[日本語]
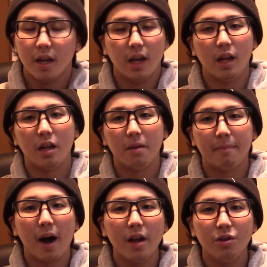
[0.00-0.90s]
えー、
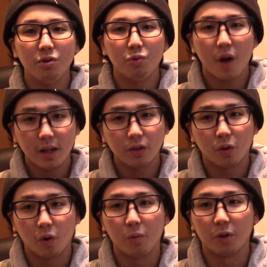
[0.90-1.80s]
バイオ1の
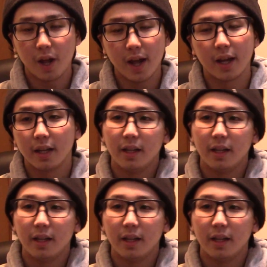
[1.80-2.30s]
方もね、